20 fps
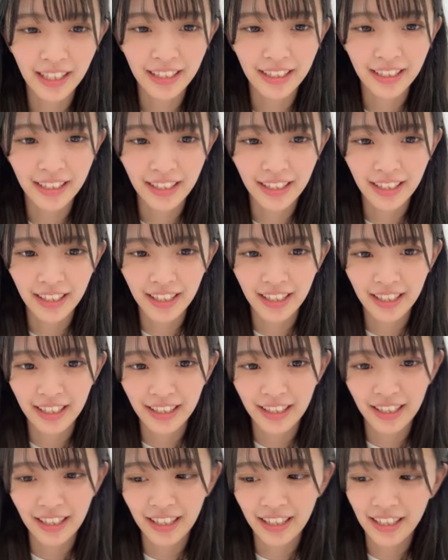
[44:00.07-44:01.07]
さい
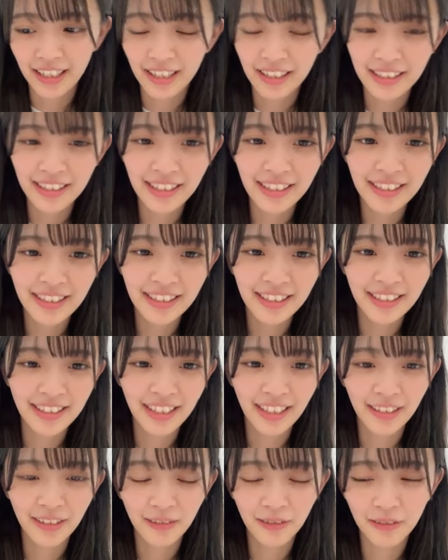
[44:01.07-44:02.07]

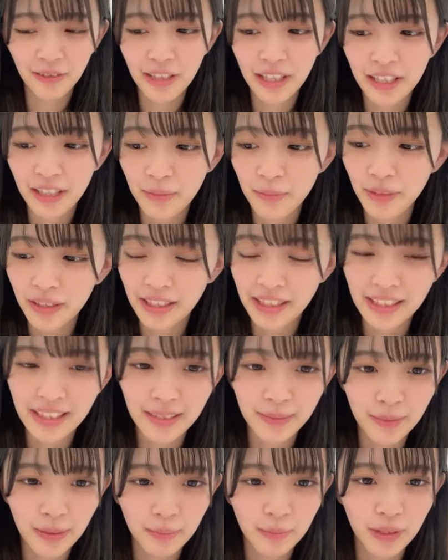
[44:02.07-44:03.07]
シンシンさんのお手紙
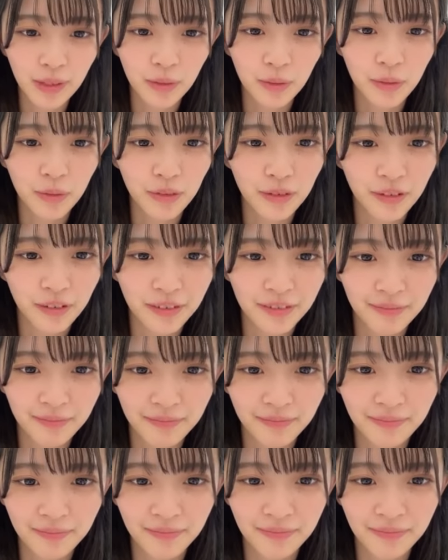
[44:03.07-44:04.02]
が一番見どころ